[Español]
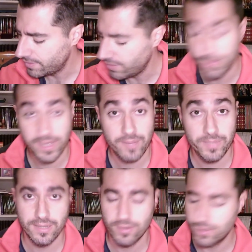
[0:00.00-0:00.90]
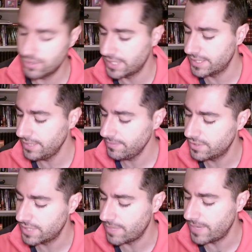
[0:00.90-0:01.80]
Joder, me van viniendo cosas, ¿eh?
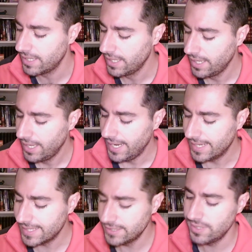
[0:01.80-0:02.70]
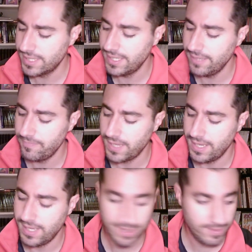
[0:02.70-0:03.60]
No está mal. El caso es que
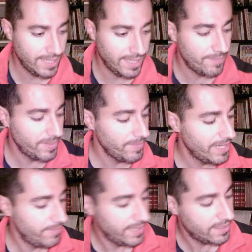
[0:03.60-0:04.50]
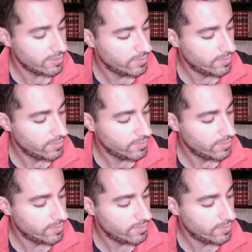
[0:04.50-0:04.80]
eh, en la primera viene